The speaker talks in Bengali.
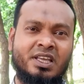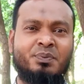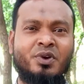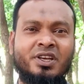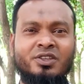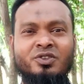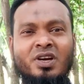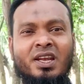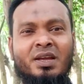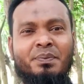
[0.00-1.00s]
তারপরে
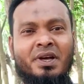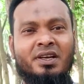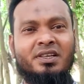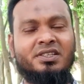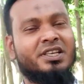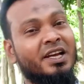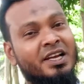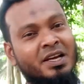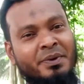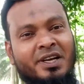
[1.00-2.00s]
কিন্তু আল্লাহ পাক
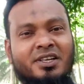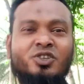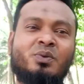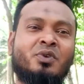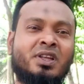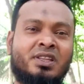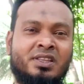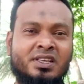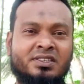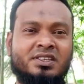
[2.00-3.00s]
সেখানে আমার একটা
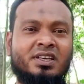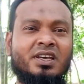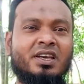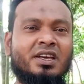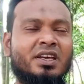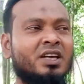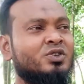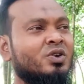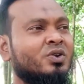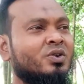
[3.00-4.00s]
সফলতা দিয়েছে
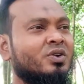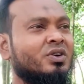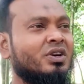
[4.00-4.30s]
এজন্য